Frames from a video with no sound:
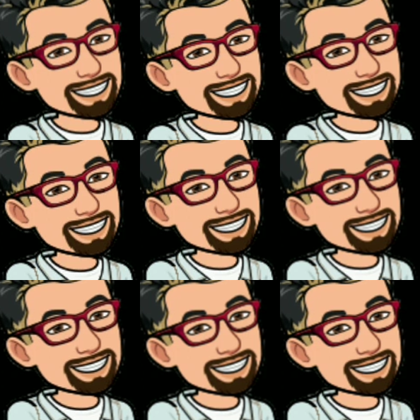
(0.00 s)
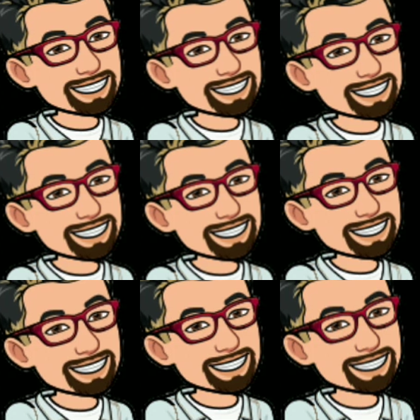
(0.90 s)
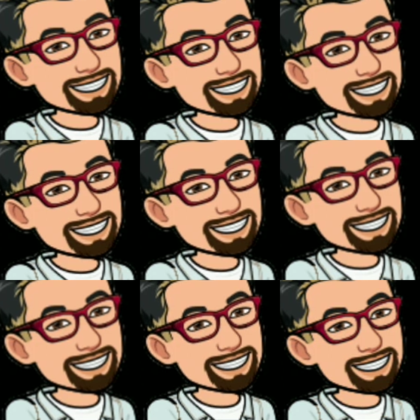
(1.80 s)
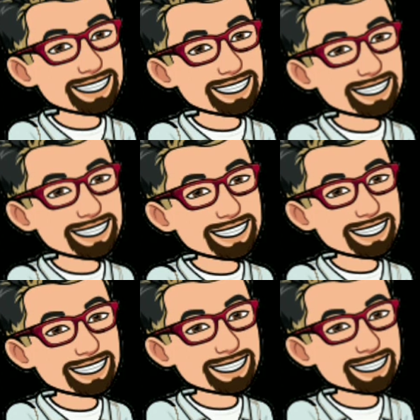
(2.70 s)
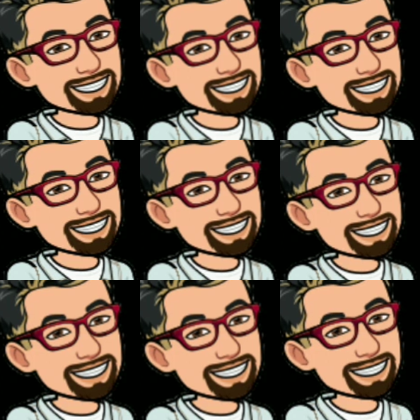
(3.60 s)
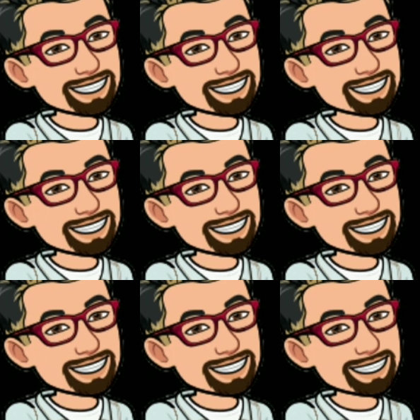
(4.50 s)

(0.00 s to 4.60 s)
uh, mapuno uh, ah, 100 comments doon sa video kung saan kayo magko-comment